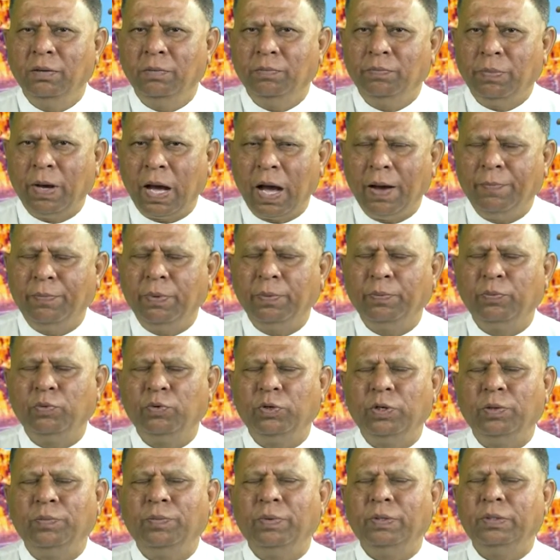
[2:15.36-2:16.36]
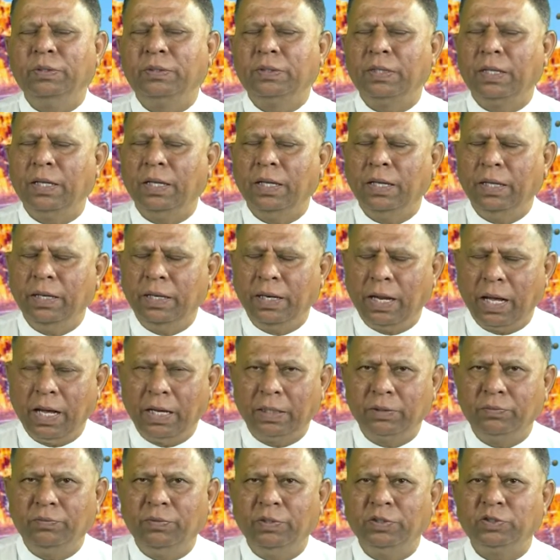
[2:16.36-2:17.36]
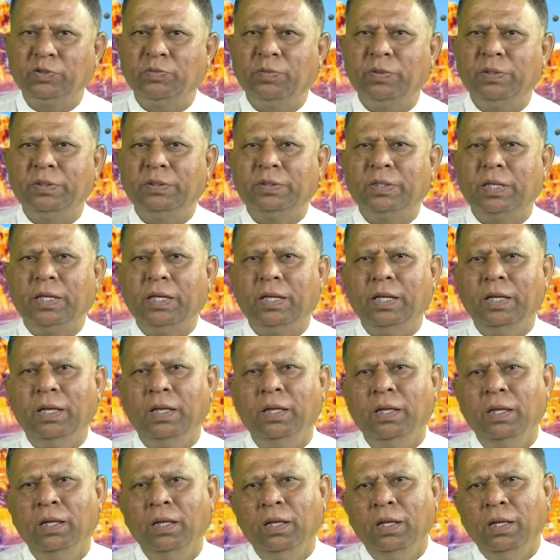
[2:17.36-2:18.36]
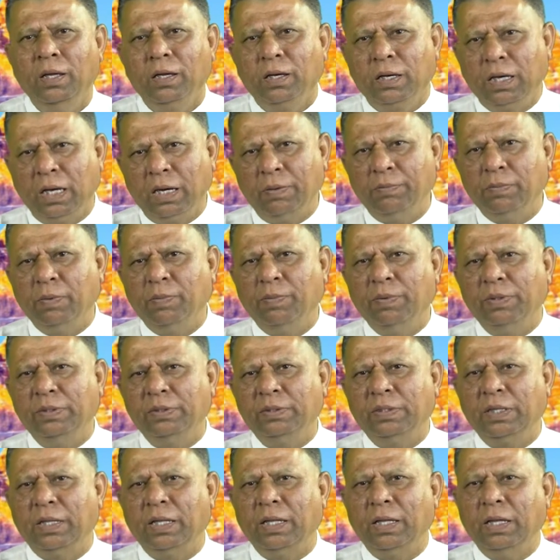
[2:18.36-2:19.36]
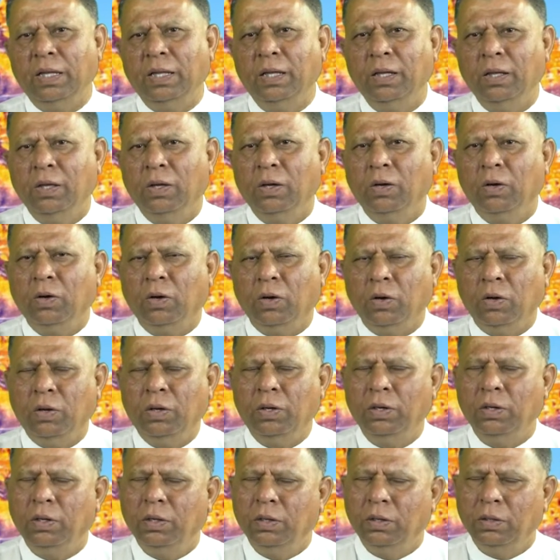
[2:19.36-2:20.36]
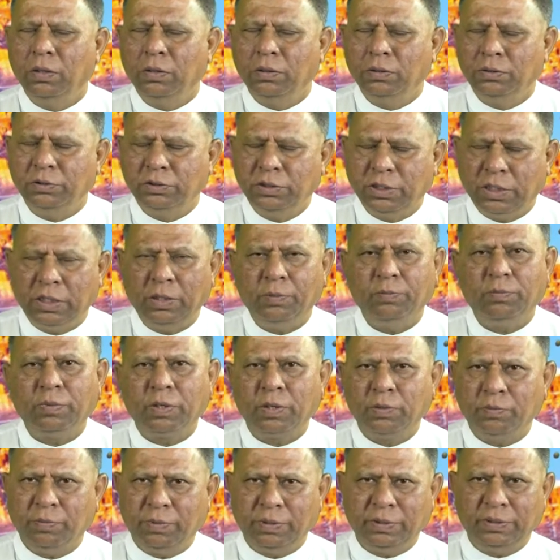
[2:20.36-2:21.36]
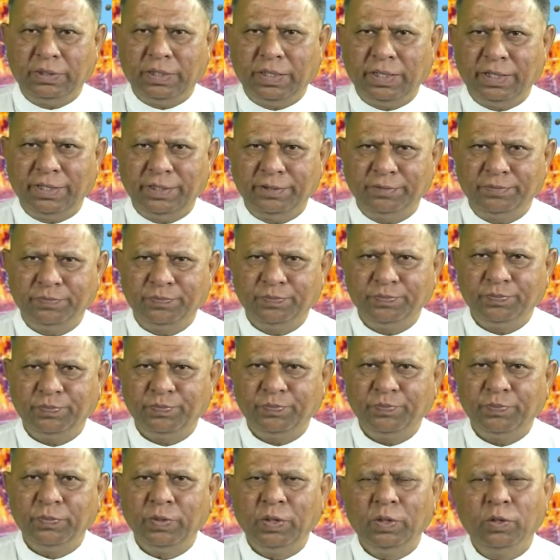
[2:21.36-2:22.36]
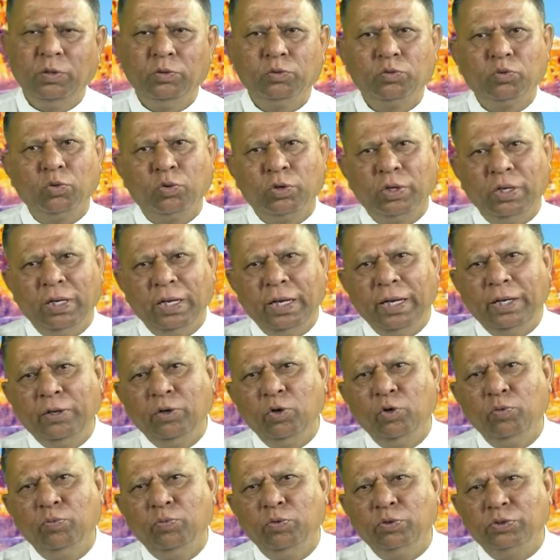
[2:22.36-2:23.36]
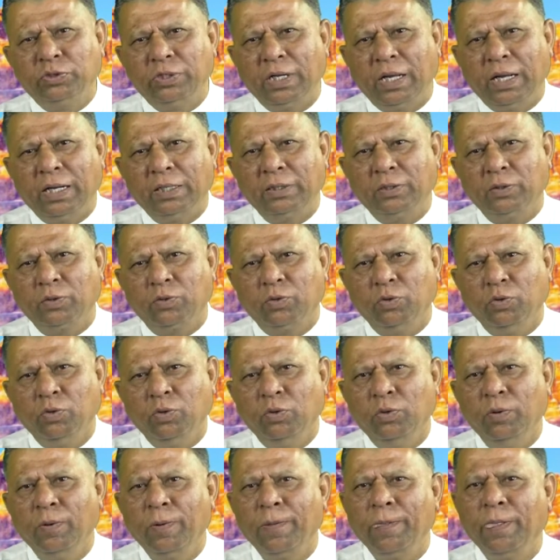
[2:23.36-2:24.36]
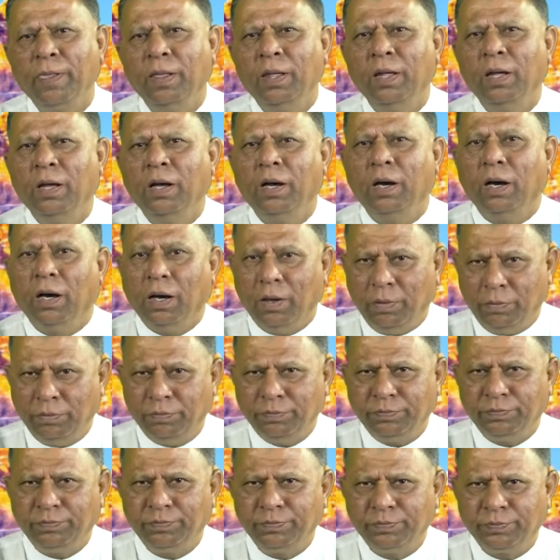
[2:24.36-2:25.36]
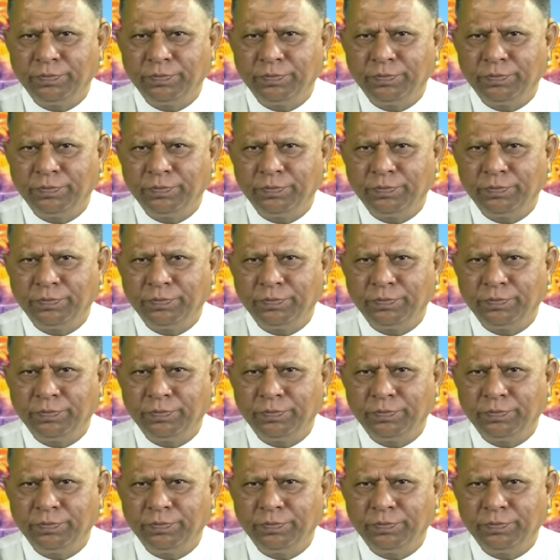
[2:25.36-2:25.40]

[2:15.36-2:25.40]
पाप पुण्य बनते हैं राग द्वेष बनते हैं कर्म बनते हैं और जन्म वर्ण बनते हैं तो रिलेटिव पुरुषार्थ को हम